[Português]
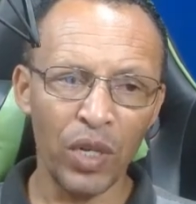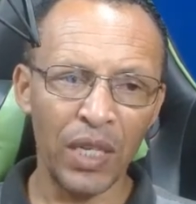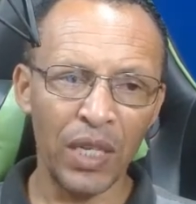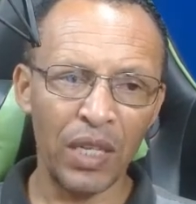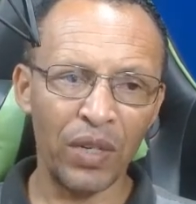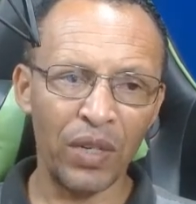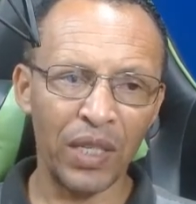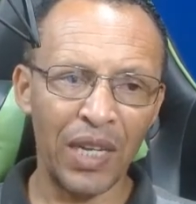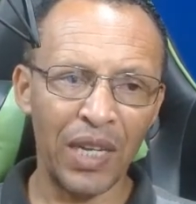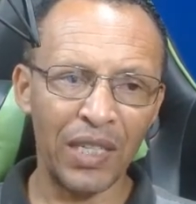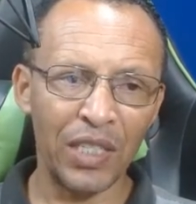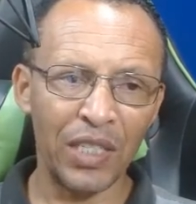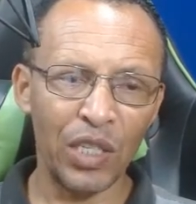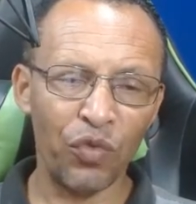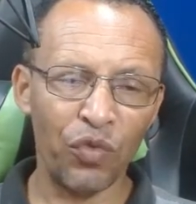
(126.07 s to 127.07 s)
Porque, na
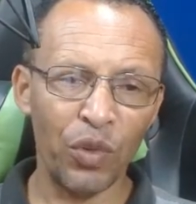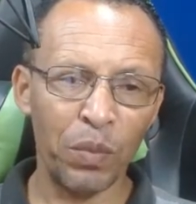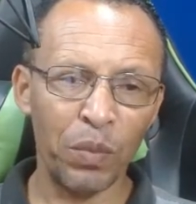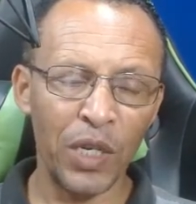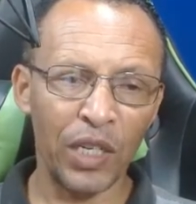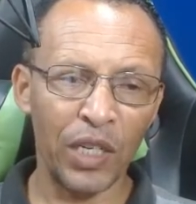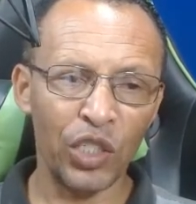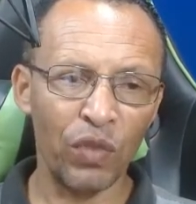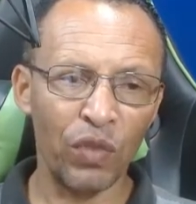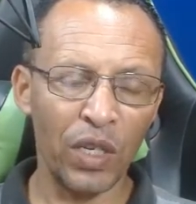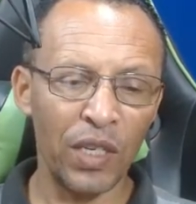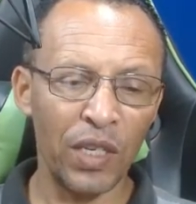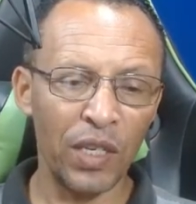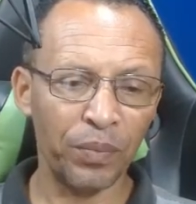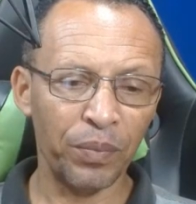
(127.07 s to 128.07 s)
verdade, esse
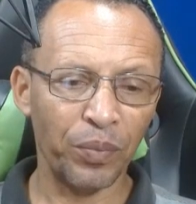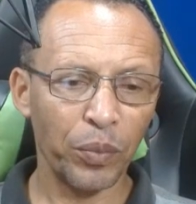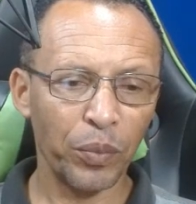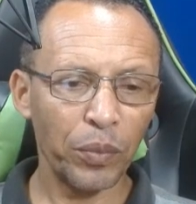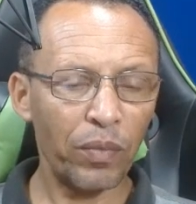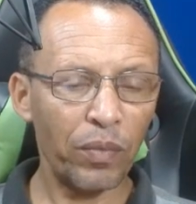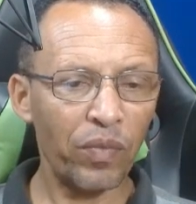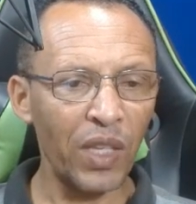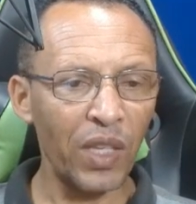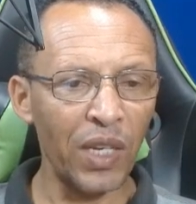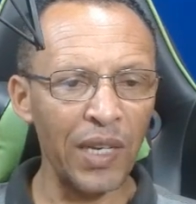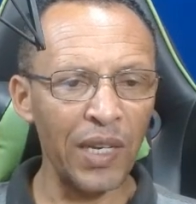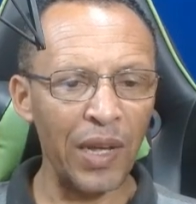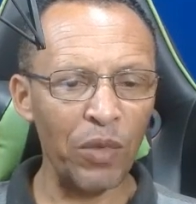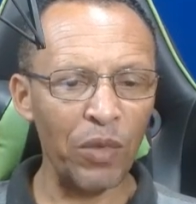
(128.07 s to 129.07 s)
aplicativo aqui
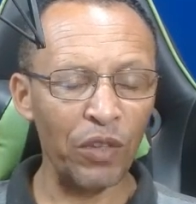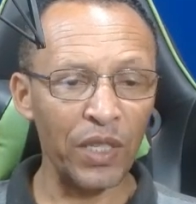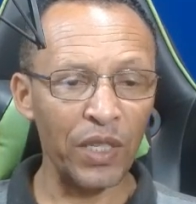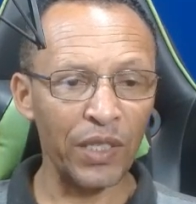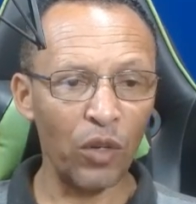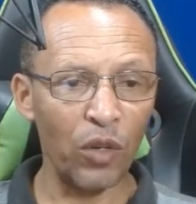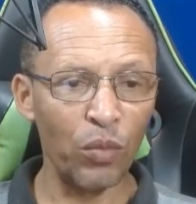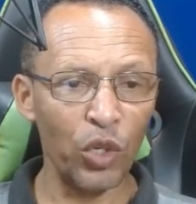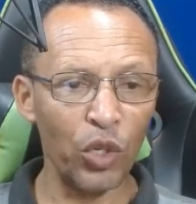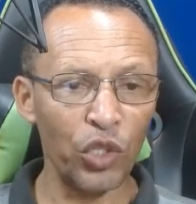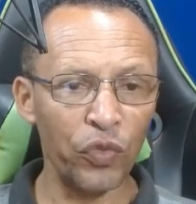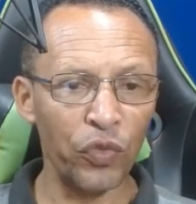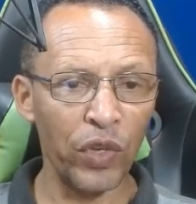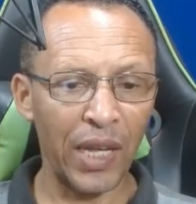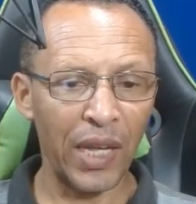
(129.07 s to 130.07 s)
ele é uma versão
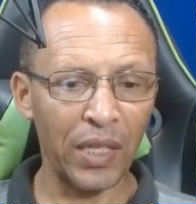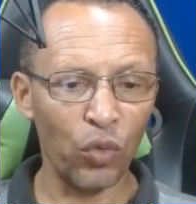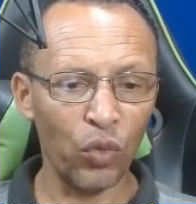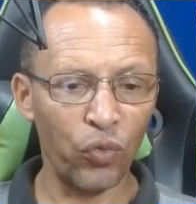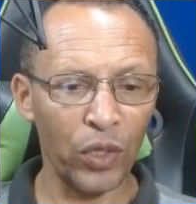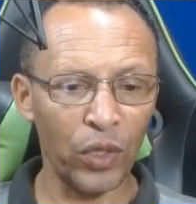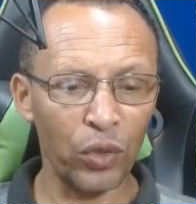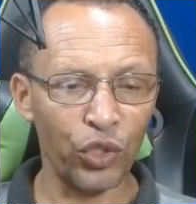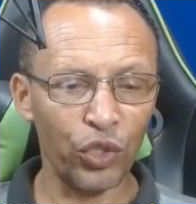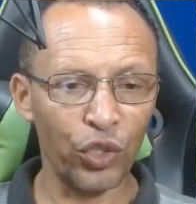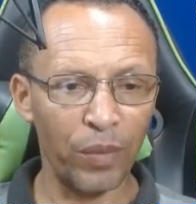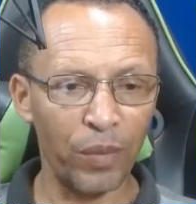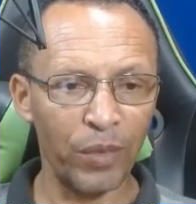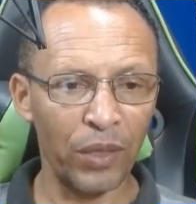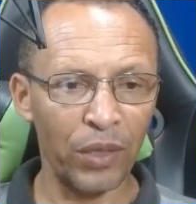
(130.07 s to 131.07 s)
modificada do
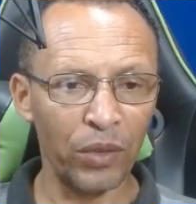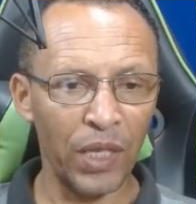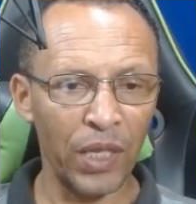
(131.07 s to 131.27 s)
Photoshop.